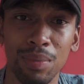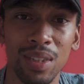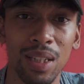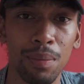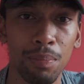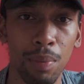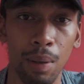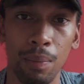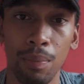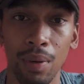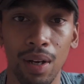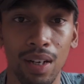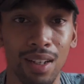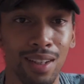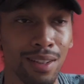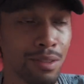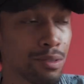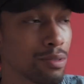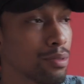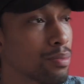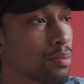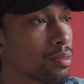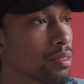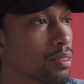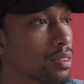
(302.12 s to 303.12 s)
peut-être pas parler à
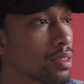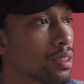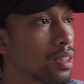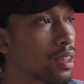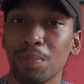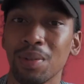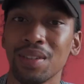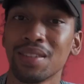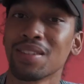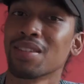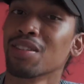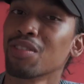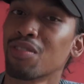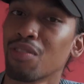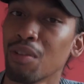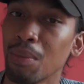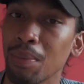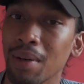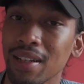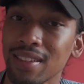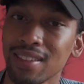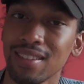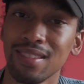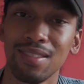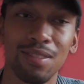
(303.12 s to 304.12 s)
tout le monde parce que je fais
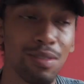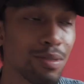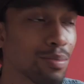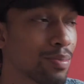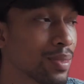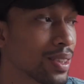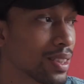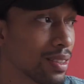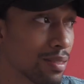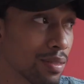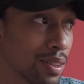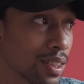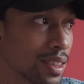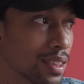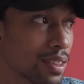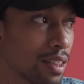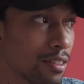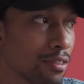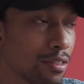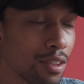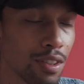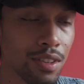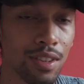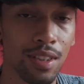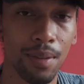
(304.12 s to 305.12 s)
partie d'une
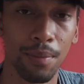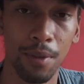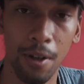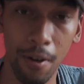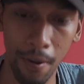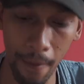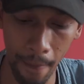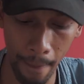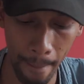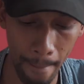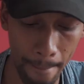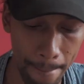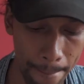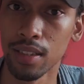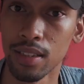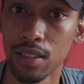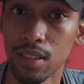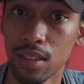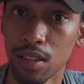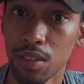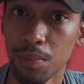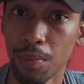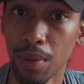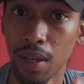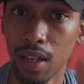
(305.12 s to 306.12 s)
minorité forcément.
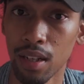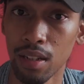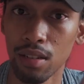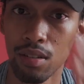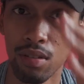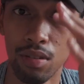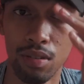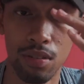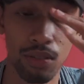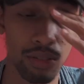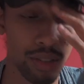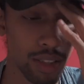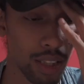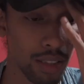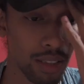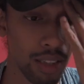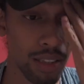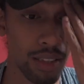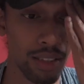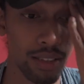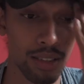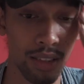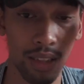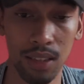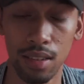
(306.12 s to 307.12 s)
J'espère que ça
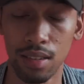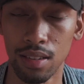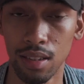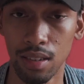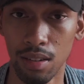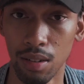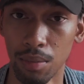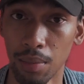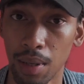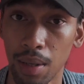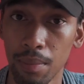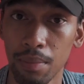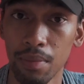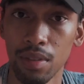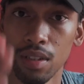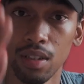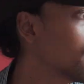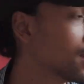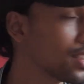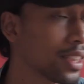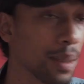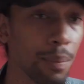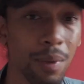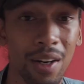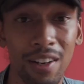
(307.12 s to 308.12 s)
t'a intéressé quand même.
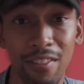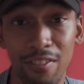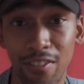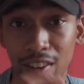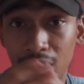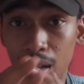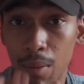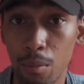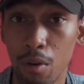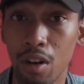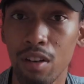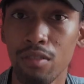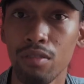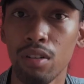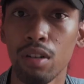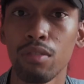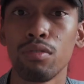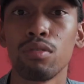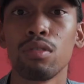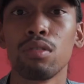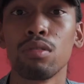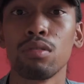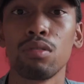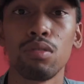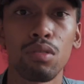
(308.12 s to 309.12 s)
J'aimerais vraiment avoir
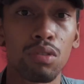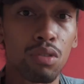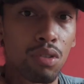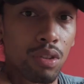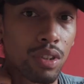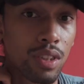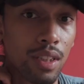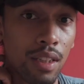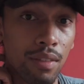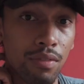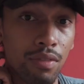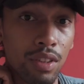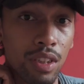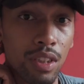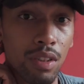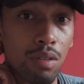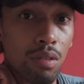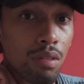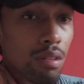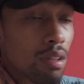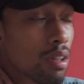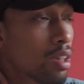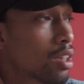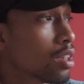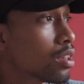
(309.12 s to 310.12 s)
vos retours sur cette
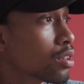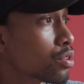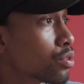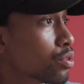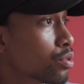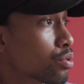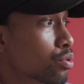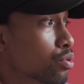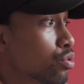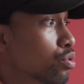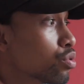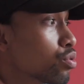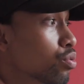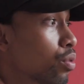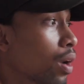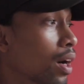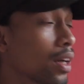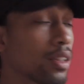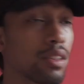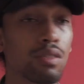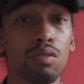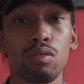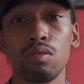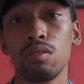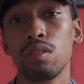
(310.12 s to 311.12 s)
vidéo, que tu
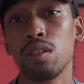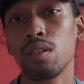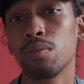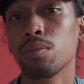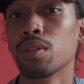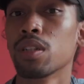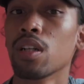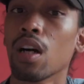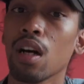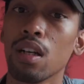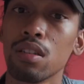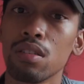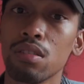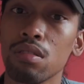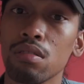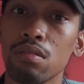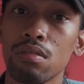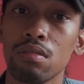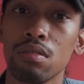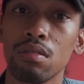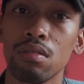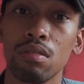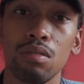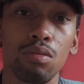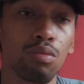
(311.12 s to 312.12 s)
sois issu de l'immigration
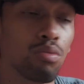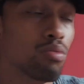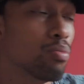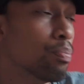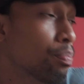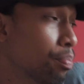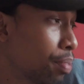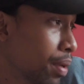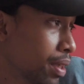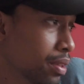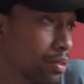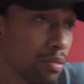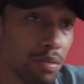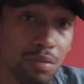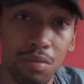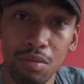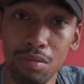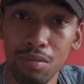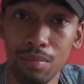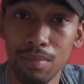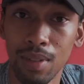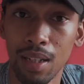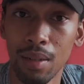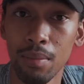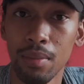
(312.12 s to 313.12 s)
ou pas du
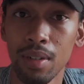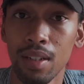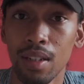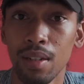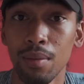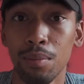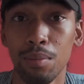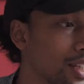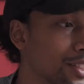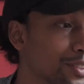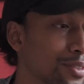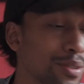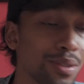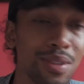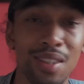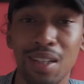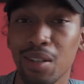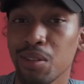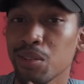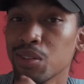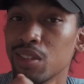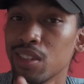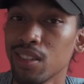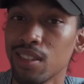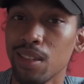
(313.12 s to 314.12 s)
tout même. Est-ce que tu
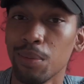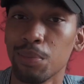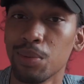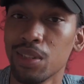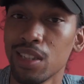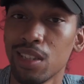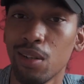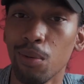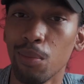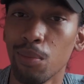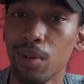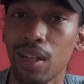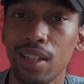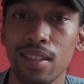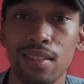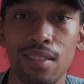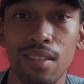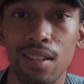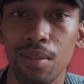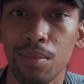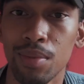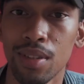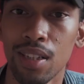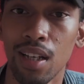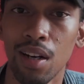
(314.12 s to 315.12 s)
as aussi des petits complexes
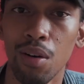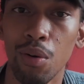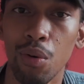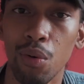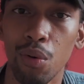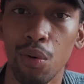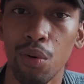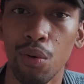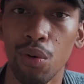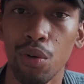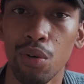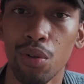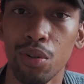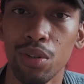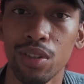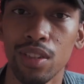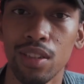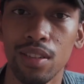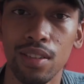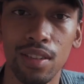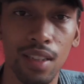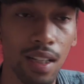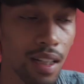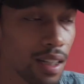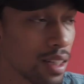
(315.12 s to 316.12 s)
comme ça au
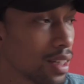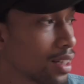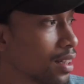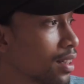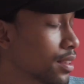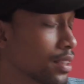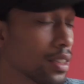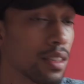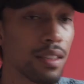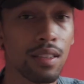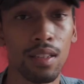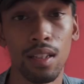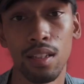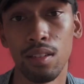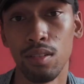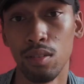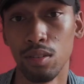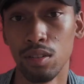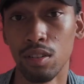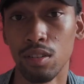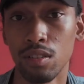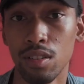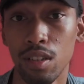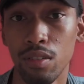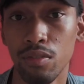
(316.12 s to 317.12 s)
quotidien J'ai essayé de,
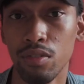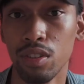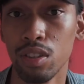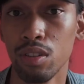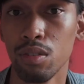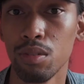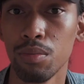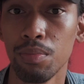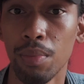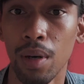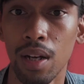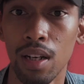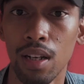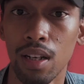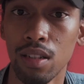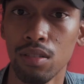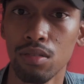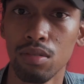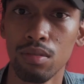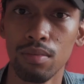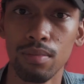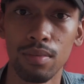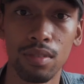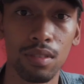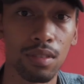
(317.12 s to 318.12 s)
dans cette vidéo de parler à
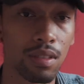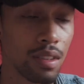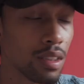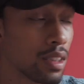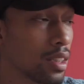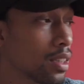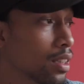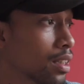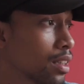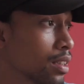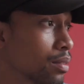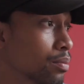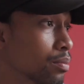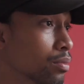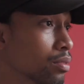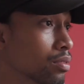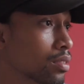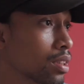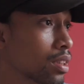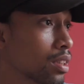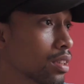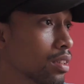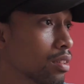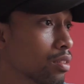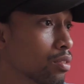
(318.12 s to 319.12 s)
tout le monde et de
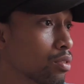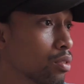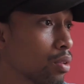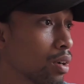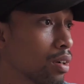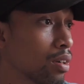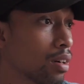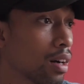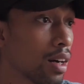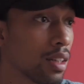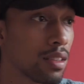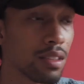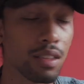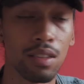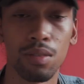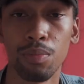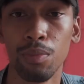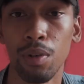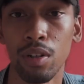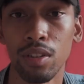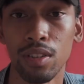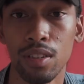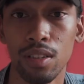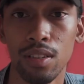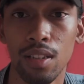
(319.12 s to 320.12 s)
montrer en quoi le
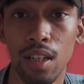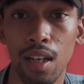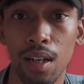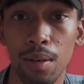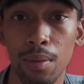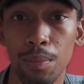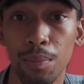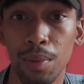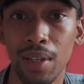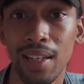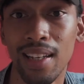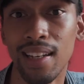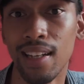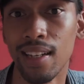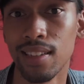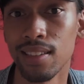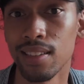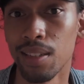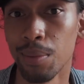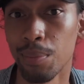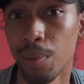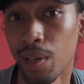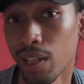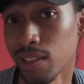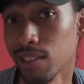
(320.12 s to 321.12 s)
racisme ordinaire est
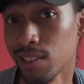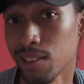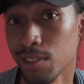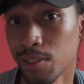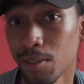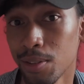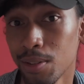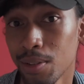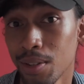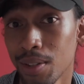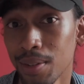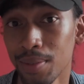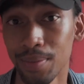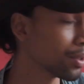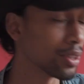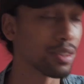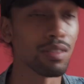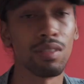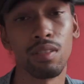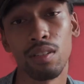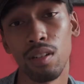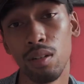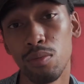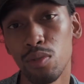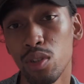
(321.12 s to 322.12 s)
assez pernicieux. Parce
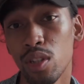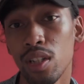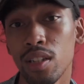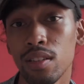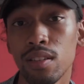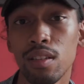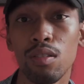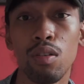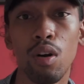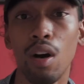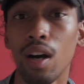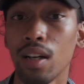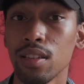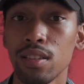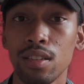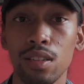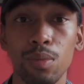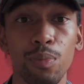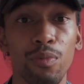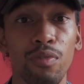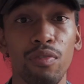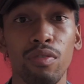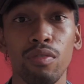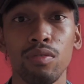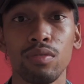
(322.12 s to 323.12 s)
que comme je l'ai dit, le
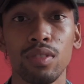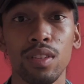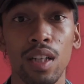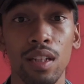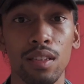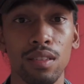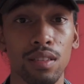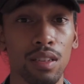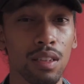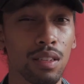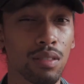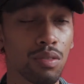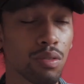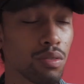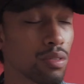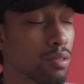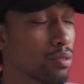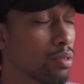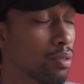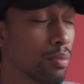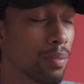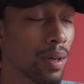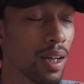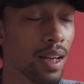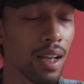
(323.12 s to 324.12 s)
racisme frontal c'est un truc
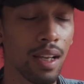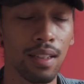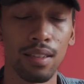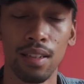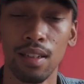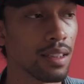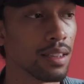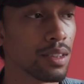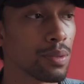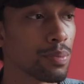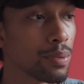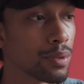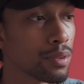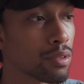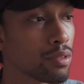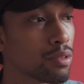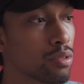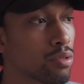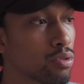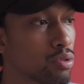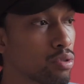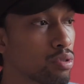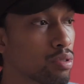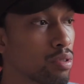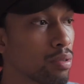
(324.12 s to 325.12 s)
de malade. Et je pense
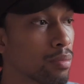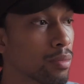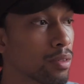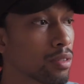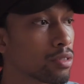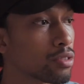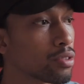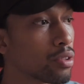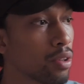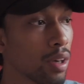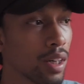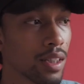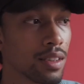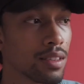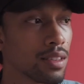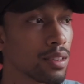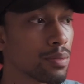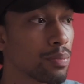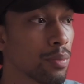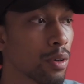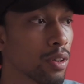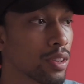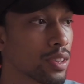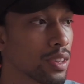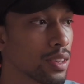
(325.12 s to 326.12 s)
que justement ce
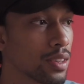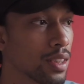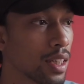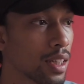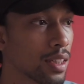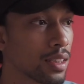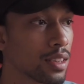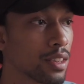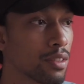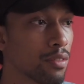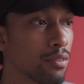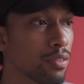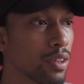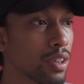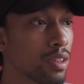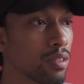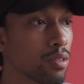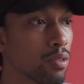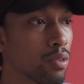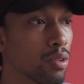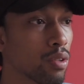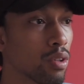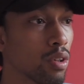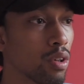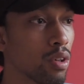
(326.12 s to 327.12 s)
racisme ordinaire qui fait
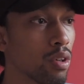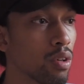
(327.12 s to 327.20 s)
que